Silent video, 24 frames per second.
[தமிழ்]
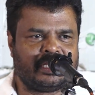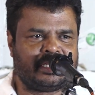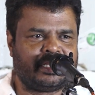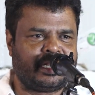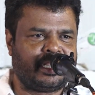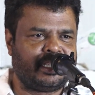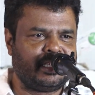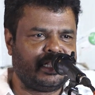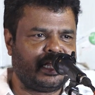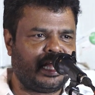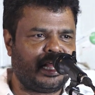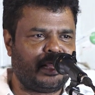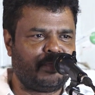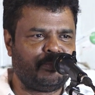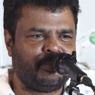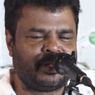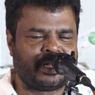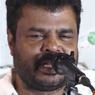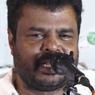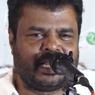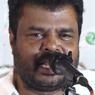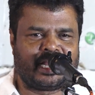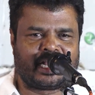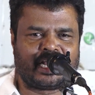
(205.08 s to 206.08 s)
இரண்டாம்
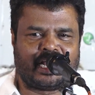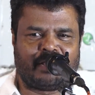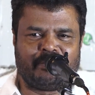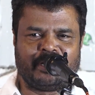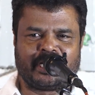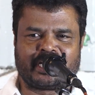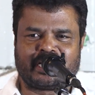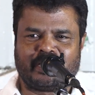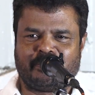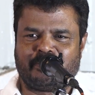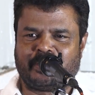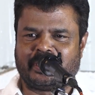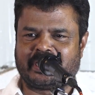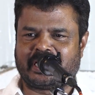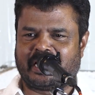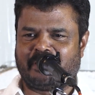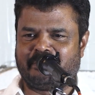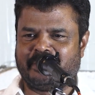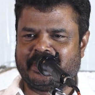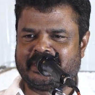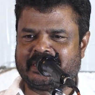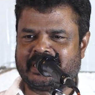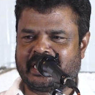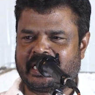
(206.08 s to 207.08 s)
முறையாக அமைக்கப்பட்ட
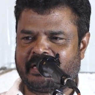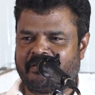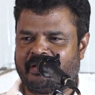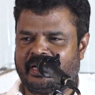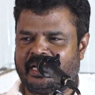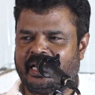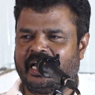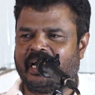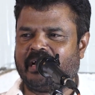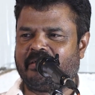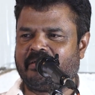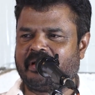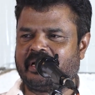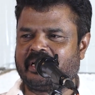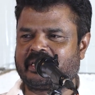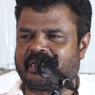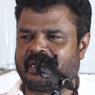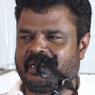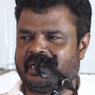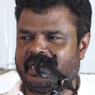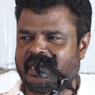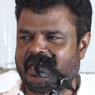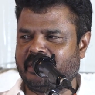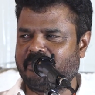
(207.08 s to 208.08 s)
அமைச்சரவையிலே
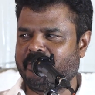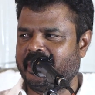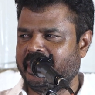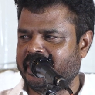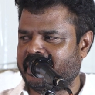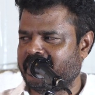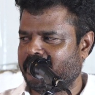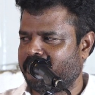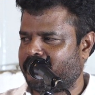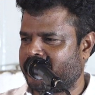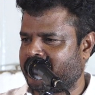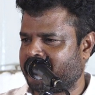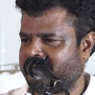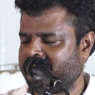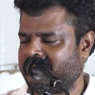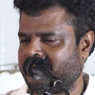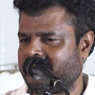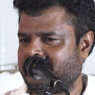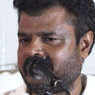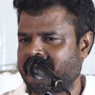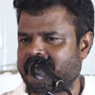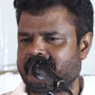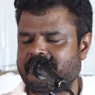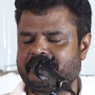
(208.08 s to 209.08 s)
அவருக்கு
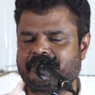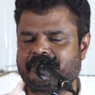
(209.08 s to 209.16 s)
இடமளிக்கப்படவில்லை